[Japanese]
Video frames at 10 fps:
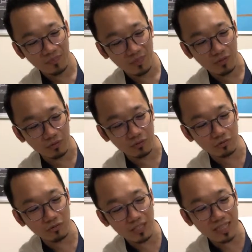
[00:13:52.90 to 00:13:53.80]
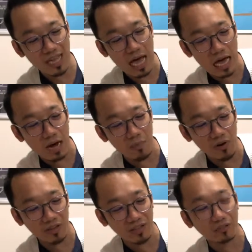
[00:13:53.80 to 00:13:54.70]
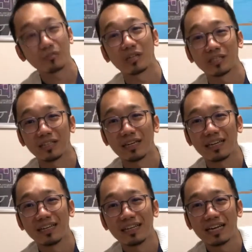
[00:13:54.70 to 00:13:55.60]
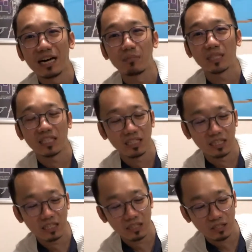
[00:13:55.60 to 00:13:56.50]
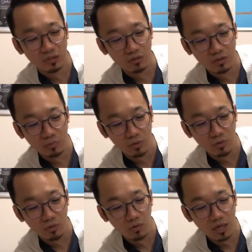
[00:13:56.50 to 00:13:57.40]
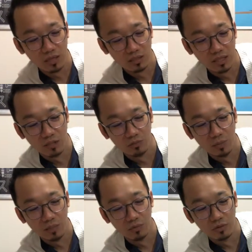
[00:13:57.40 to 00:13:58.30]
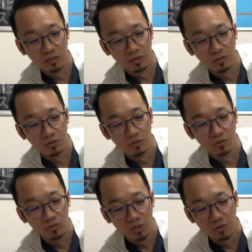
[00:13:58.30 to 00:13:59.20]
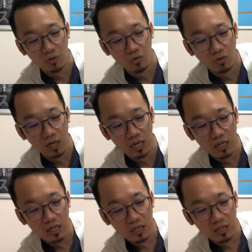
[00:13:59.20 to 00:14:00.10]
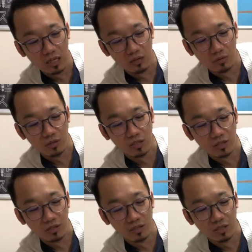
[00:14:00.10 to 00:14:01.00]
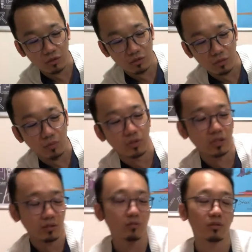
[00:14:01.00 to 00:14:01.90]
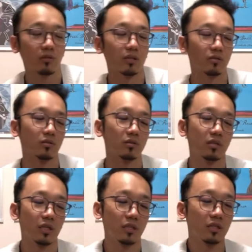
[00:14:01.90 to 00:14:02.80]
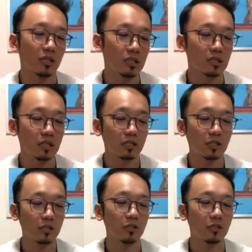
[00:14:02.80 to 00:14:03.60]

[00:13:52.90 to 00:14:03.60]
この上前半が燃えていくとかやったらあんま気にならないですけどやっぱここが最後まで燃え残ってここがあの徐々に燃えていくっていう映像になってたんで確か